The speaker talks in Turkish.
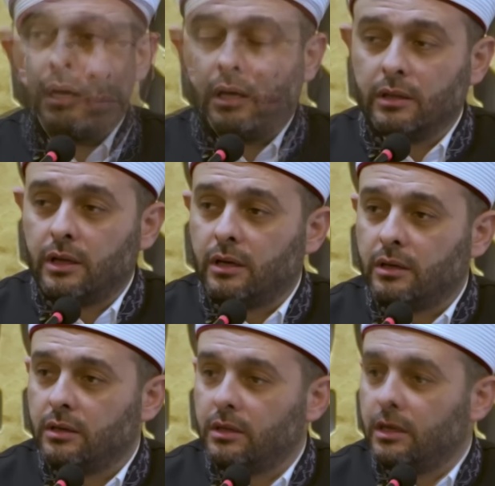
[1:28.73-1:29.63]
Allah
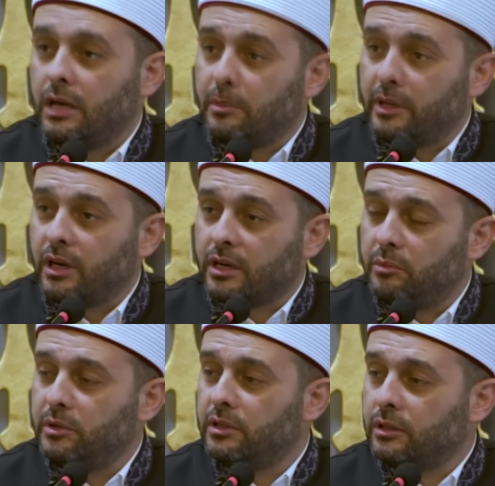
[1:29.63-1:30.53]
hemen
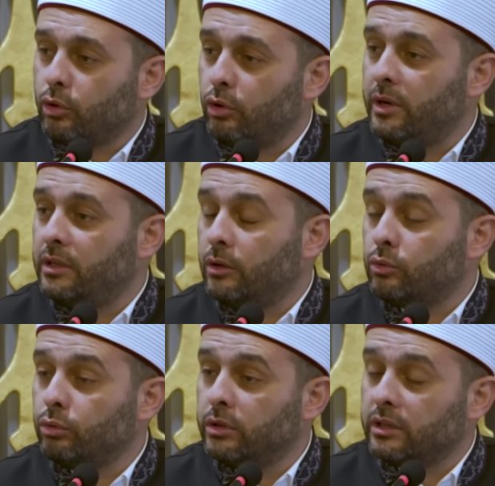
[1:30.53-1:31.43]
akabinde tövbe eden
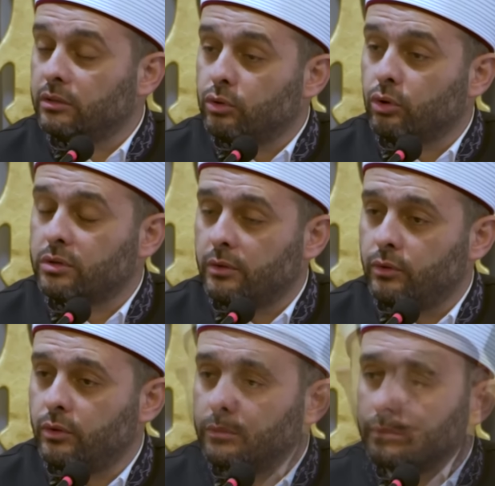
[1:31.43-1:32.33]
kullarını çok
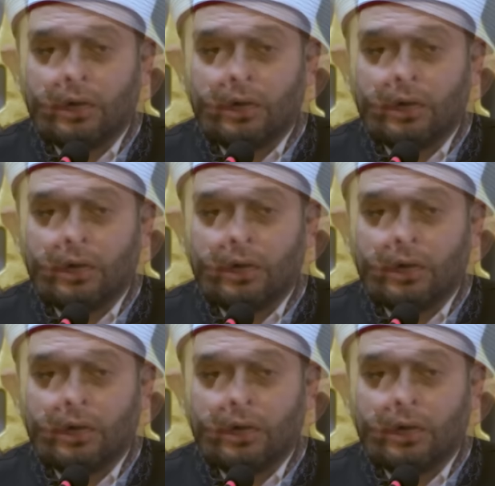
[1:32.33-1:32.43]
seviyor.